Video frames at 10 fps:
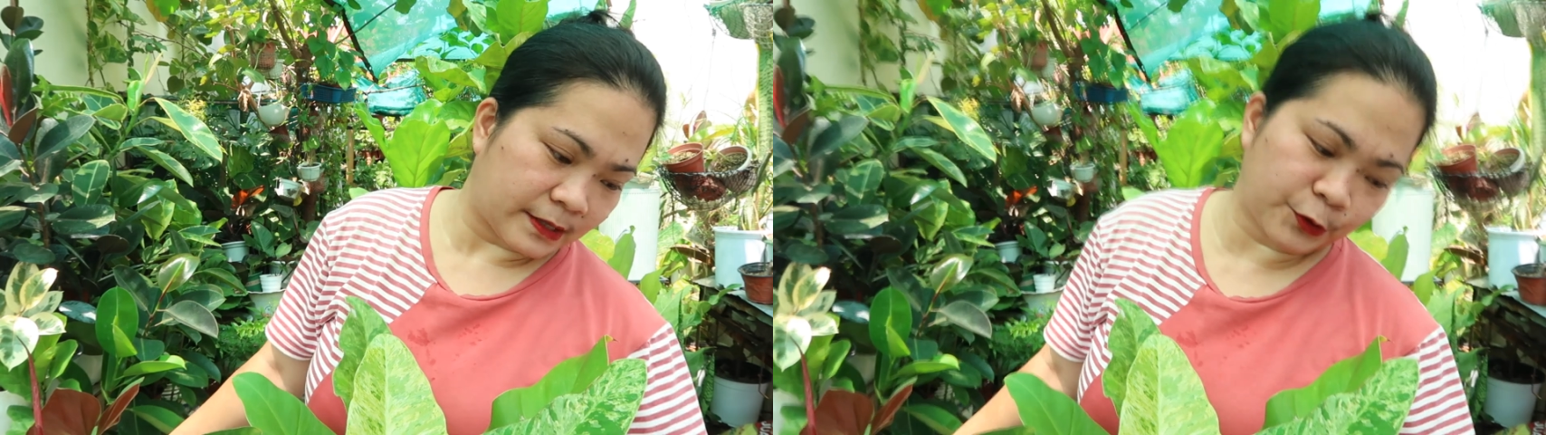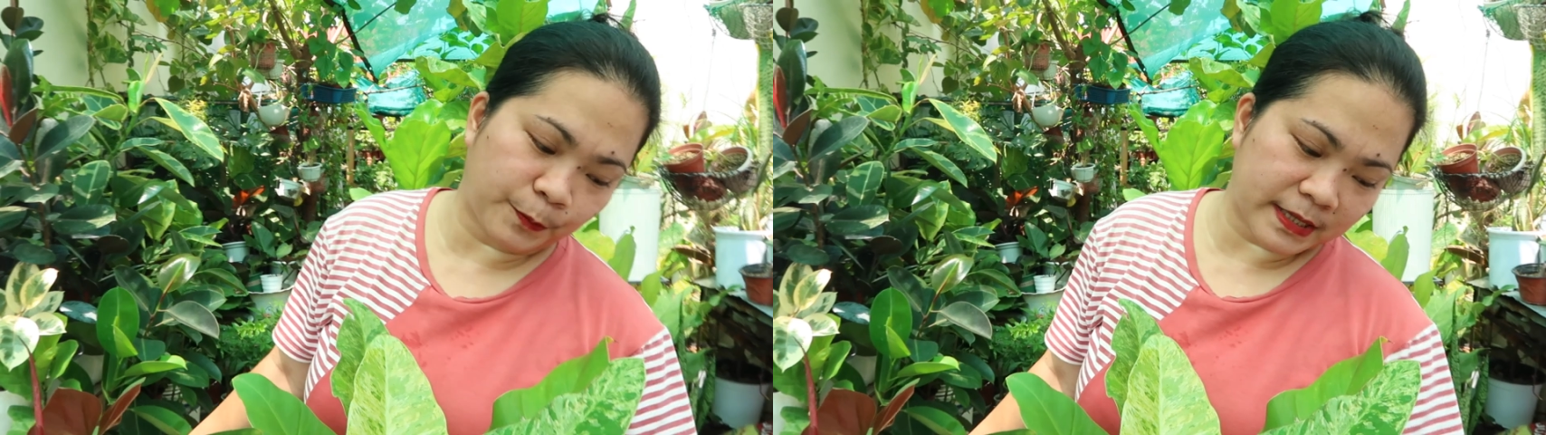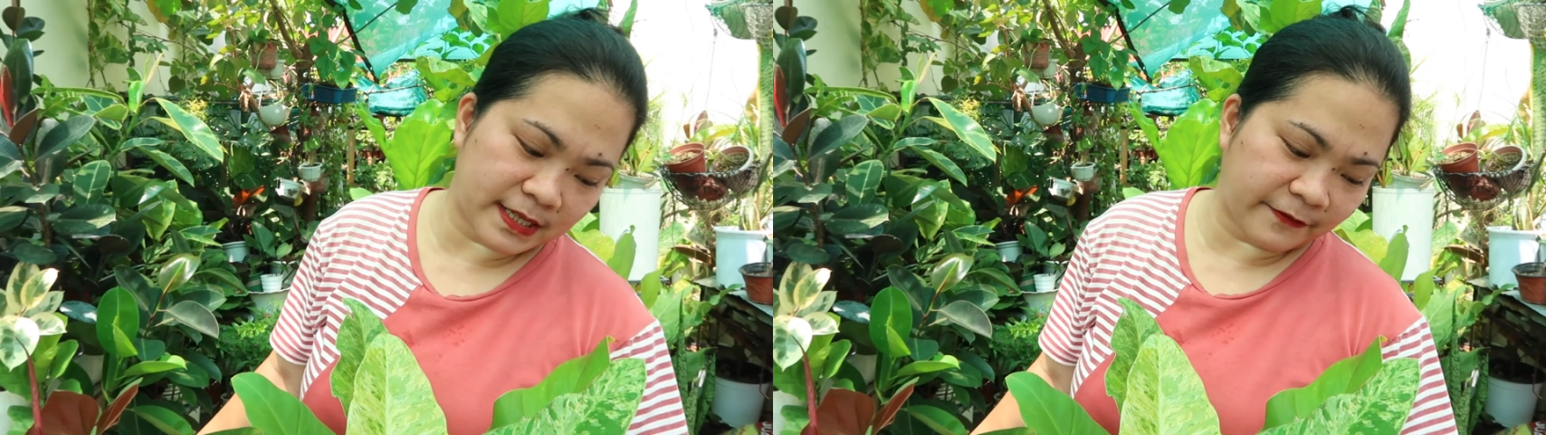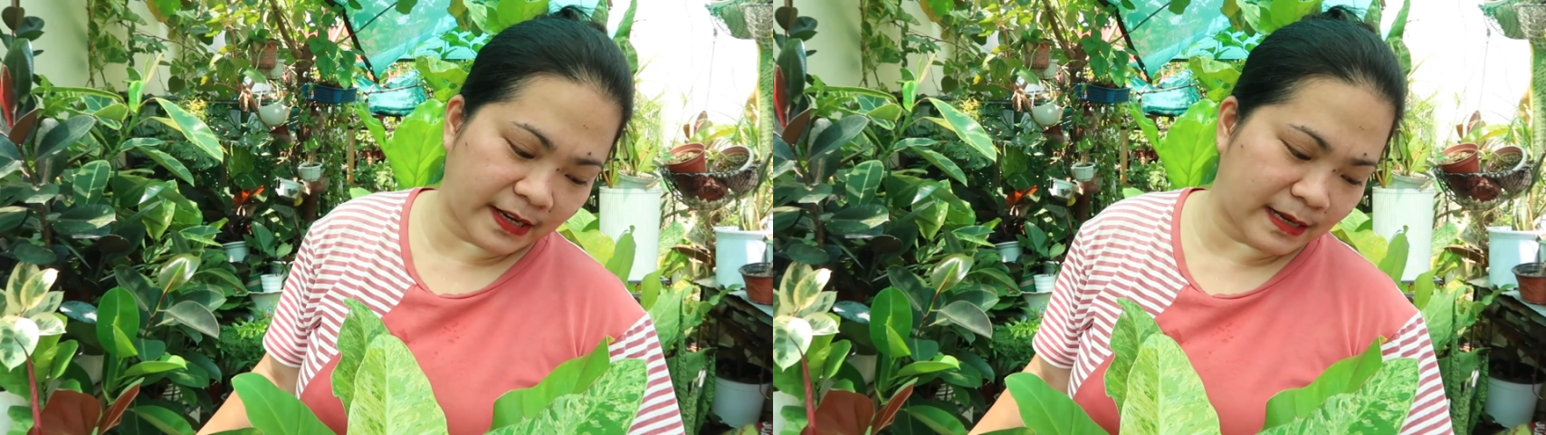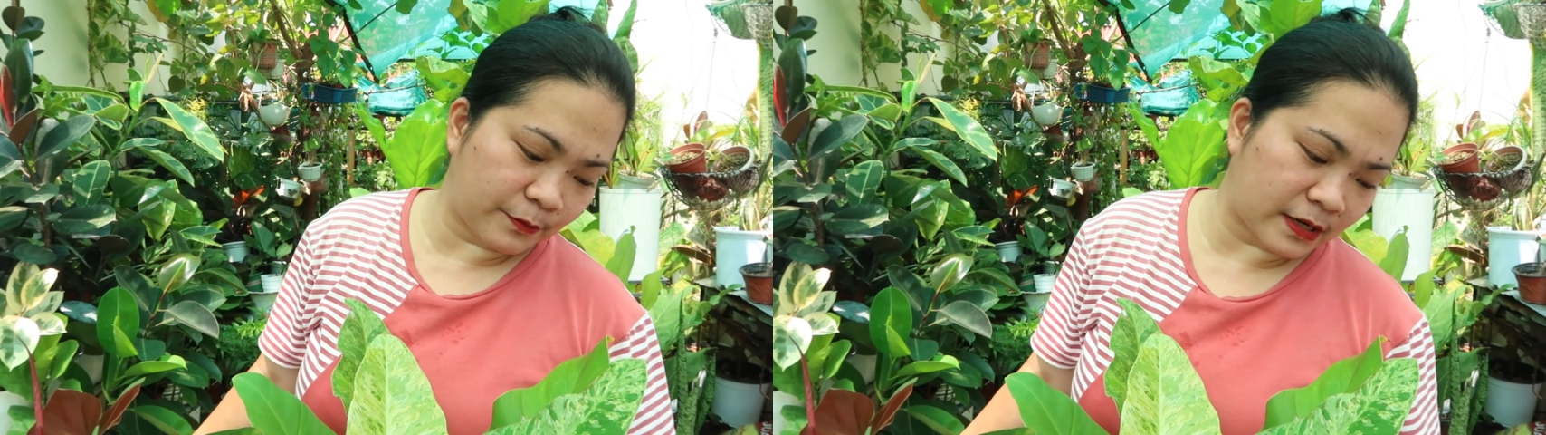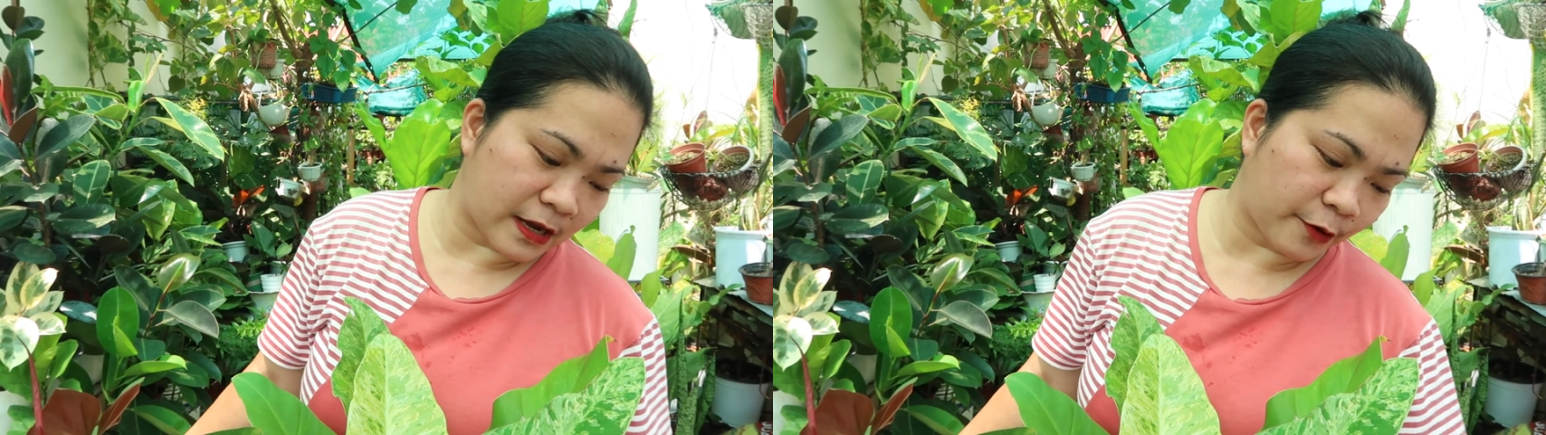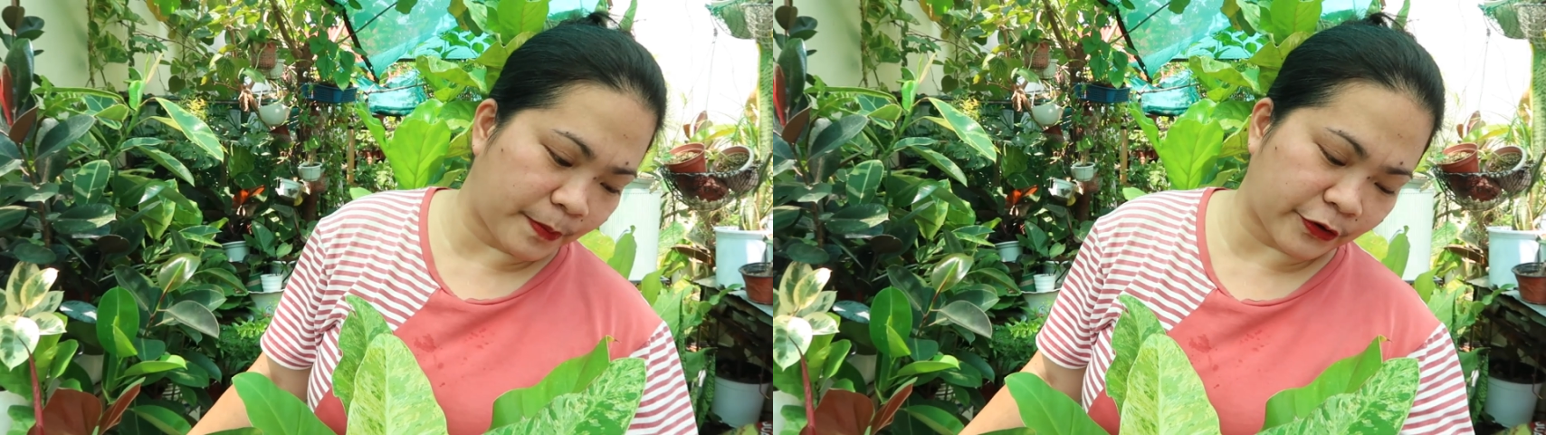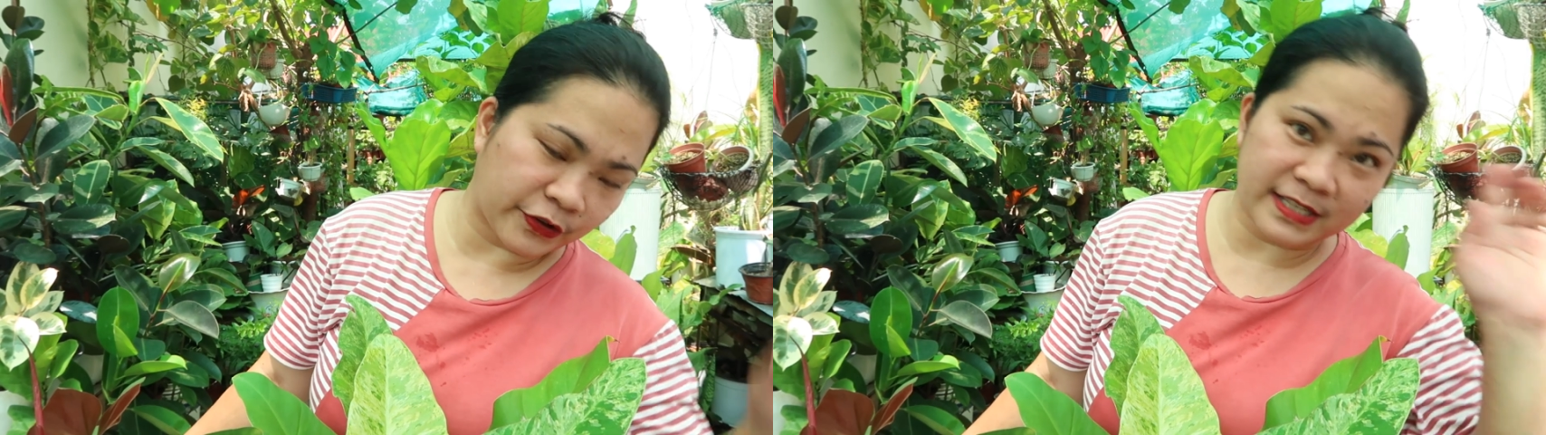Two pots available lang ako.
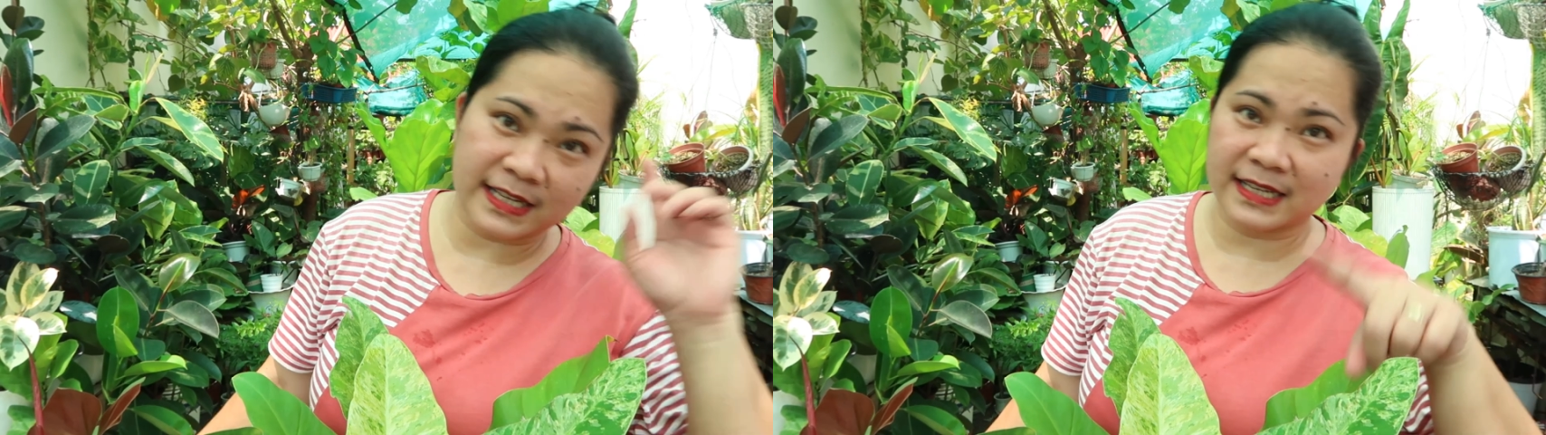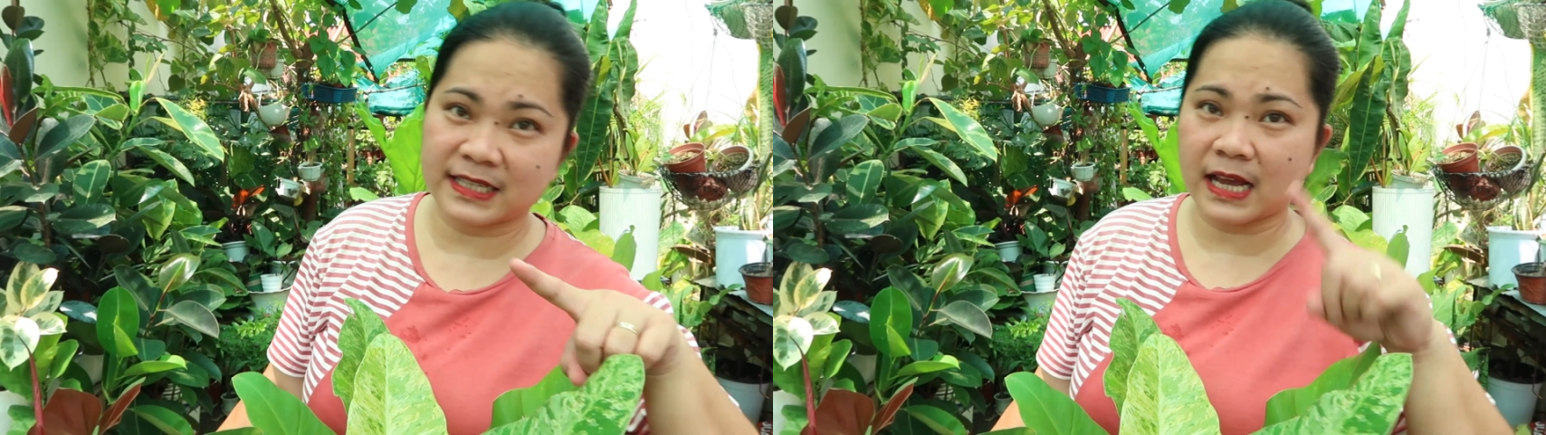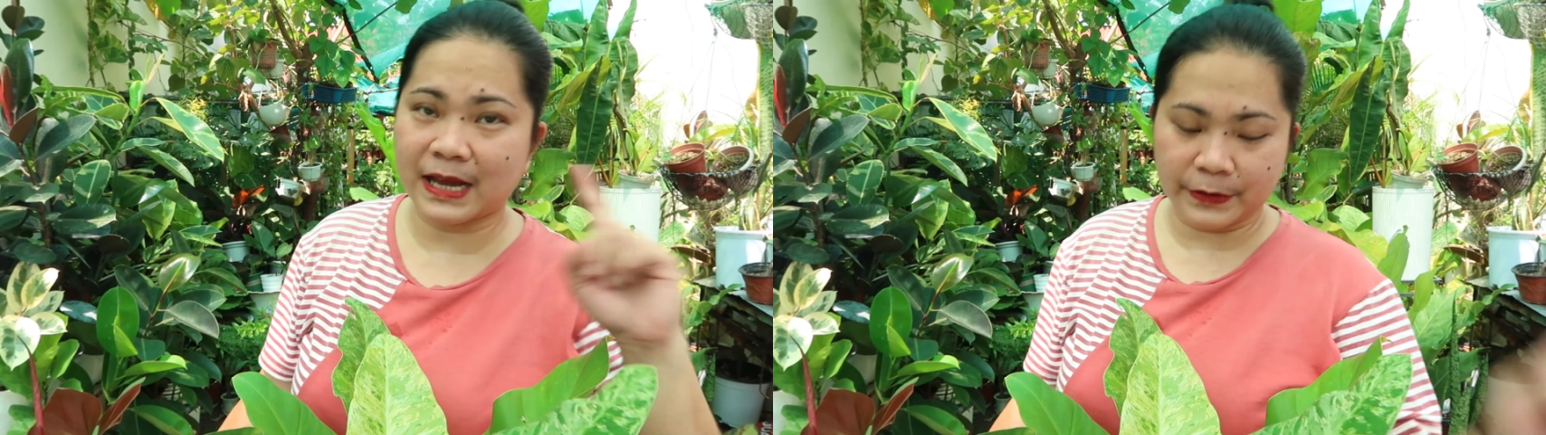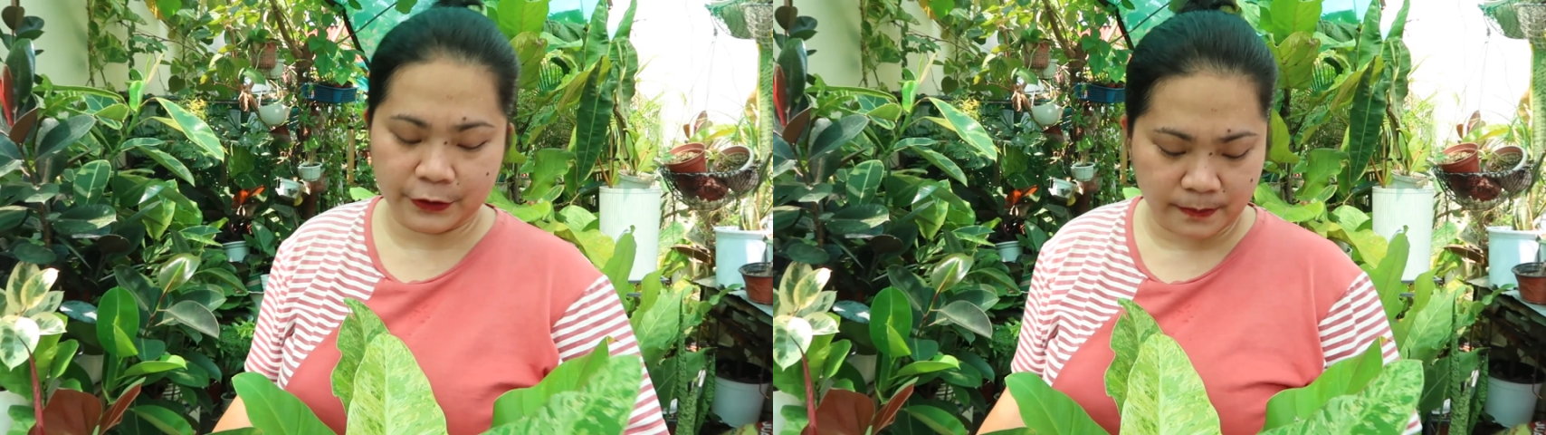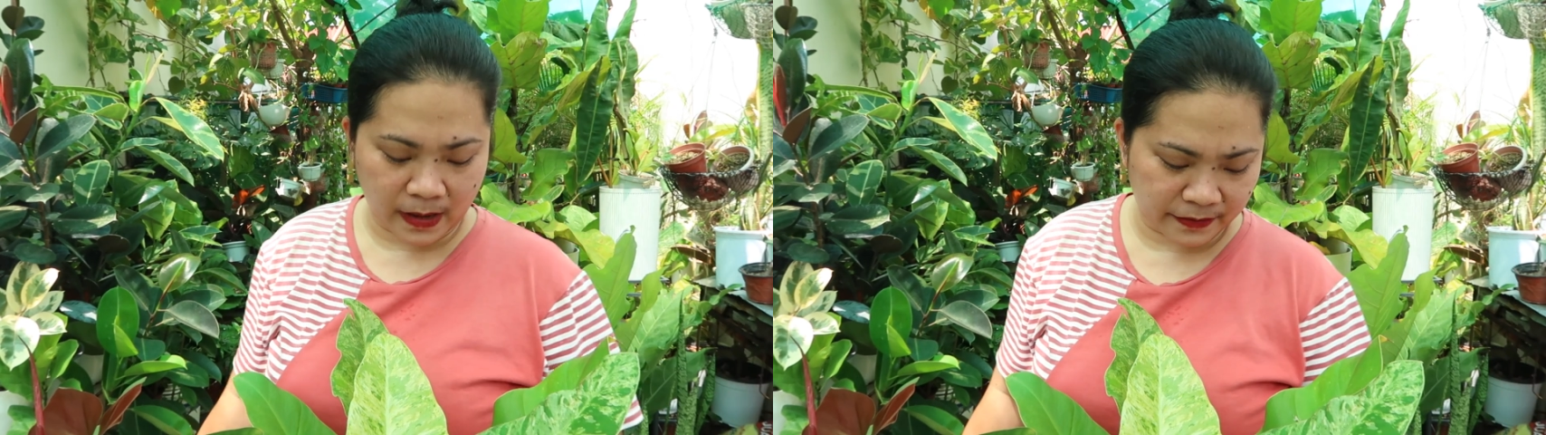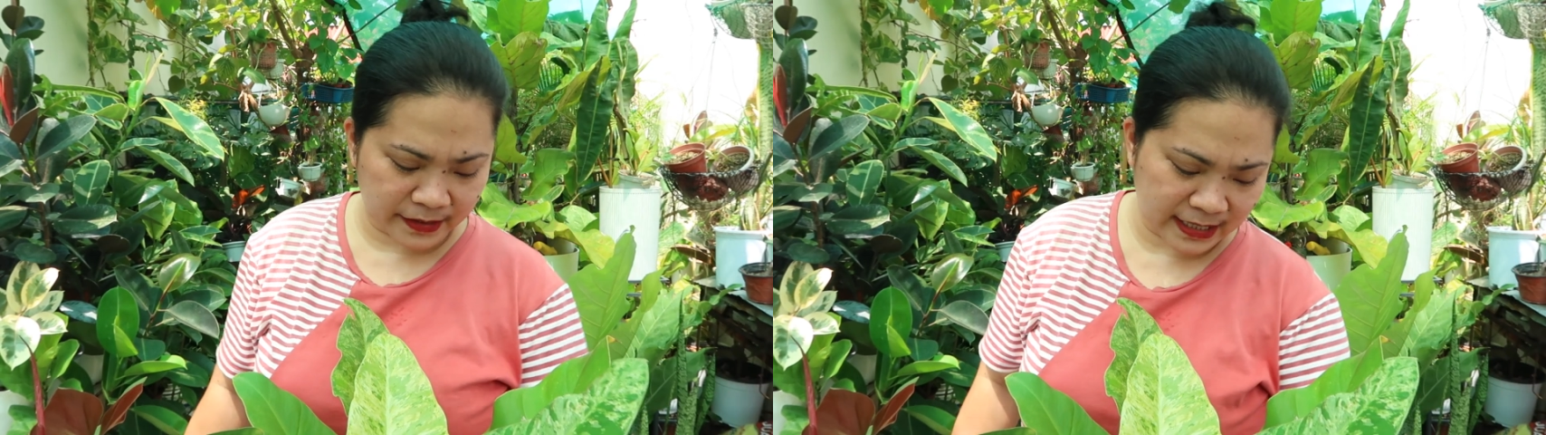Pero yung isa kasi gagawin kong mother.